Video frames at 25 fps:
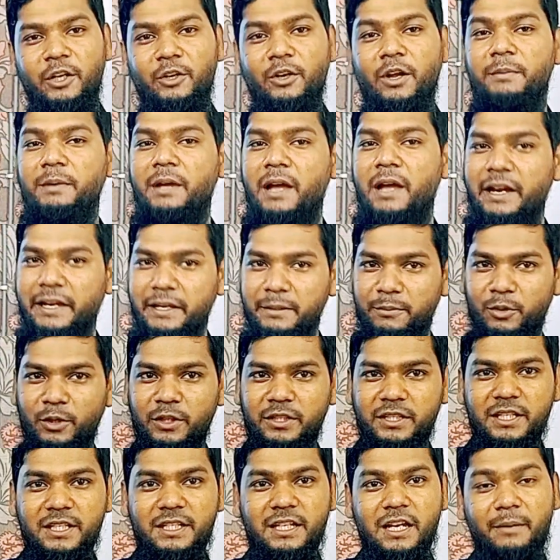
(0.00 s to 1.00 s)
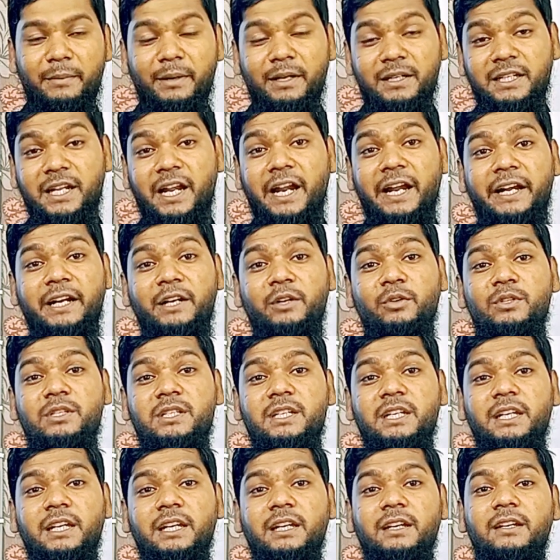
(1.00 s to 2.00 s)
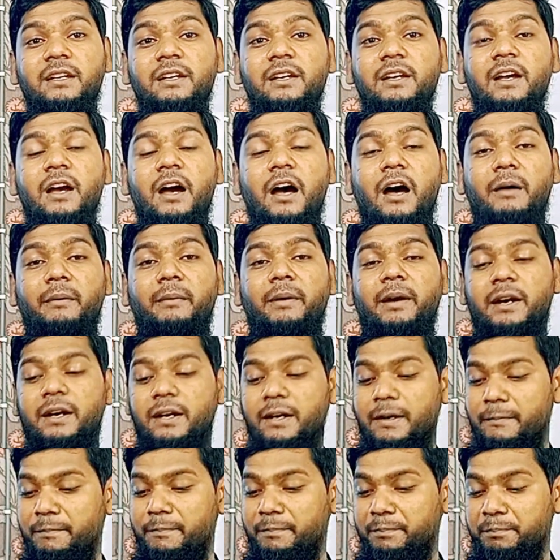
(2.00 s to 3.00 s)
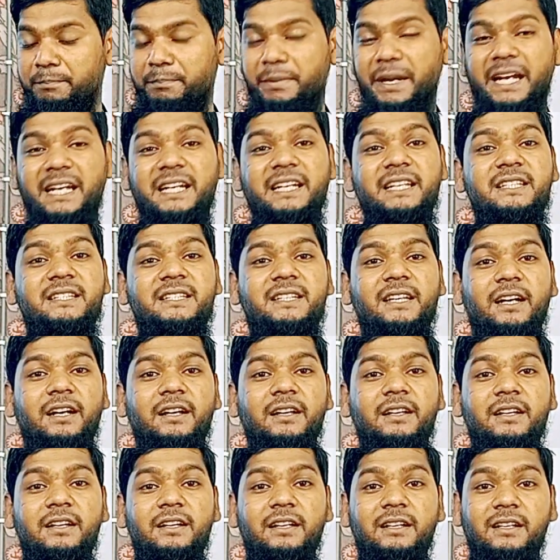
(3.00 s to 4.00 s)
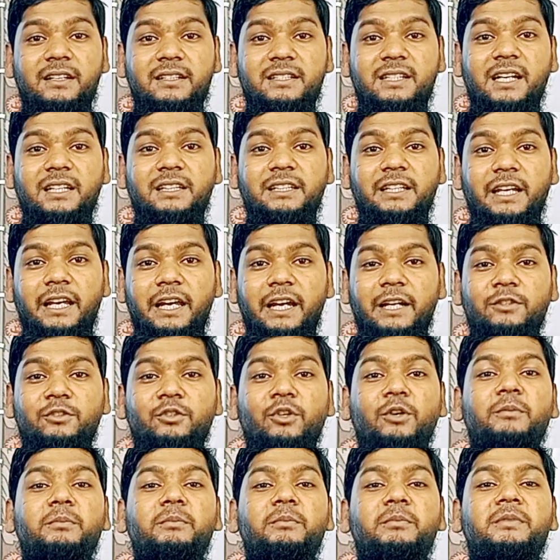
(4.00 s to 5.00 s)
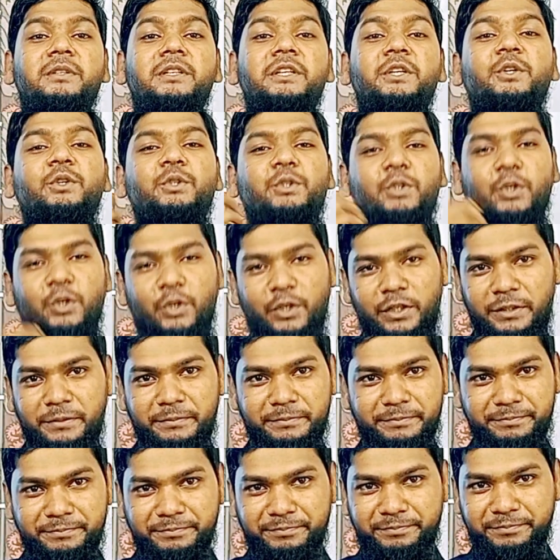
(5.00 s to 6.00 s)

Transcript: কারণ আমি আগেই বলেছি যে আমার টার্গেট হচ্ছে গিয়ে আমার প্র্যাকটিসটা যাতে একদম নিখুঁত হয়